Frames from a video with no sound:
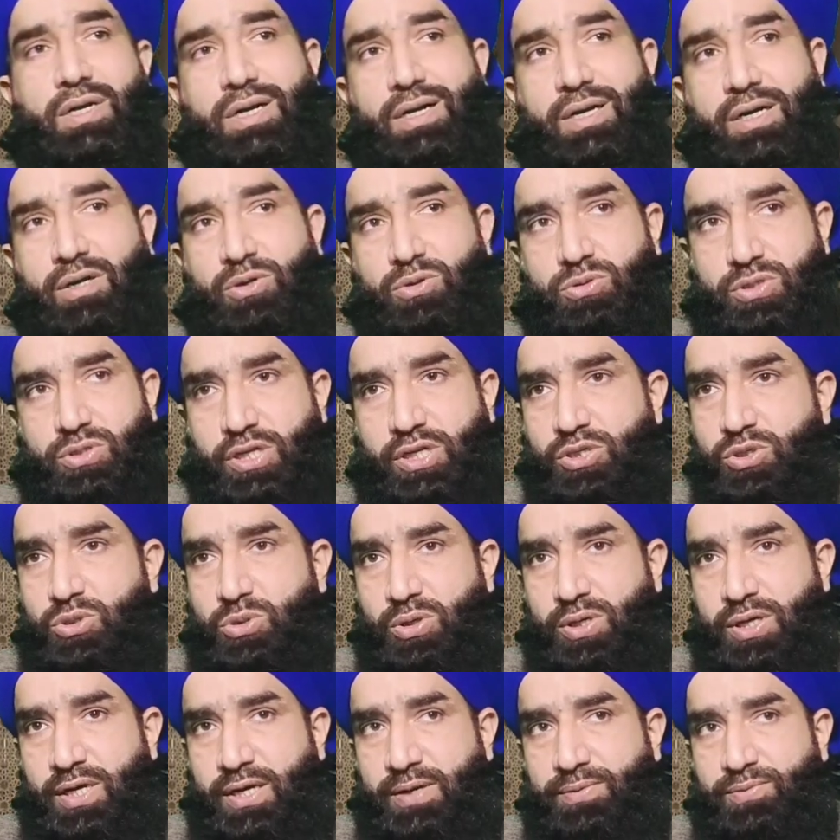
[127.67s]
अगर उसने
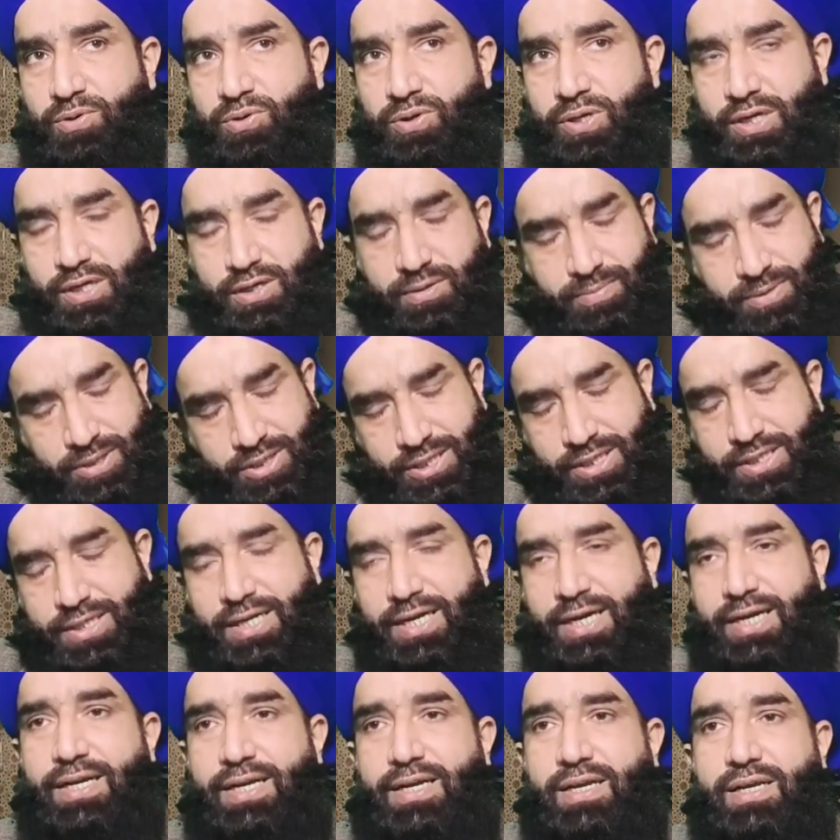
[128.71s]
सोया वो एक भी
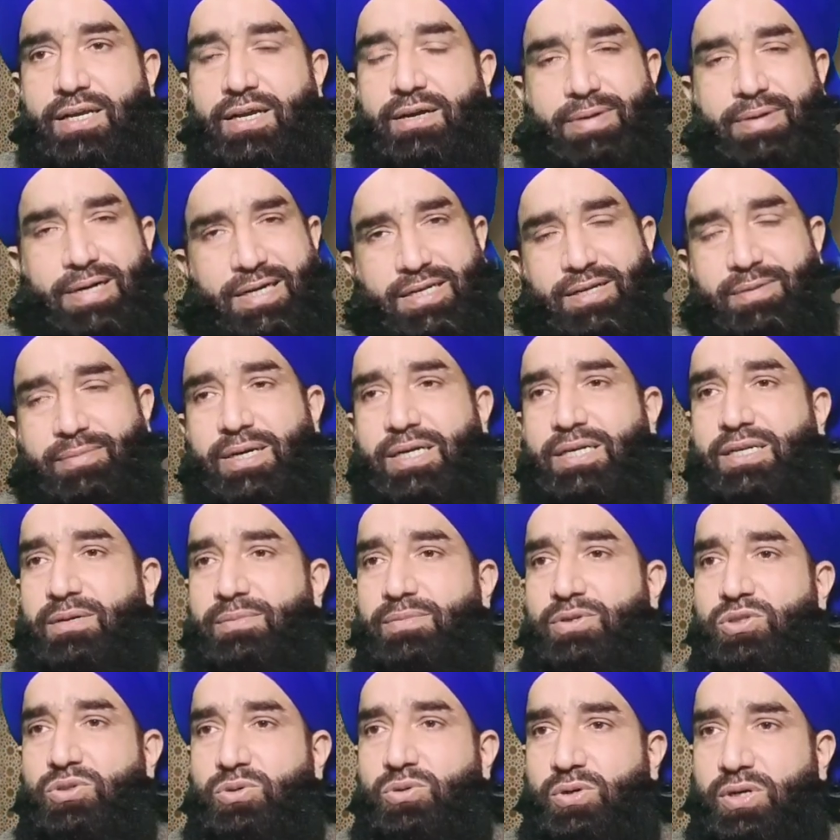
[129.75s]
झटका ले लिया बैठे बैठे
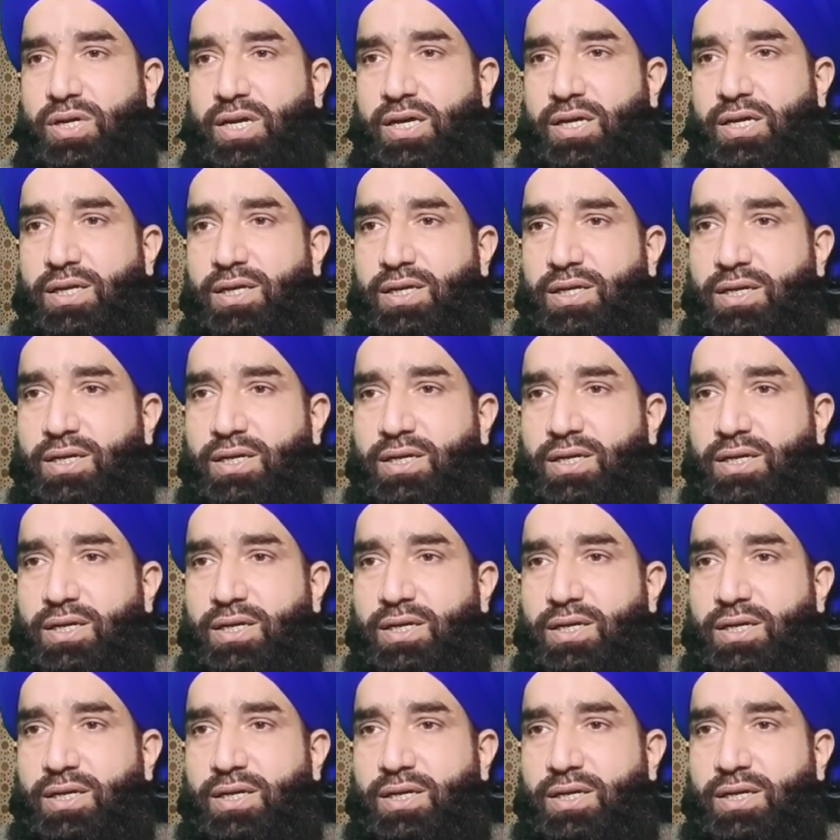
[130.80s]
भी सो गया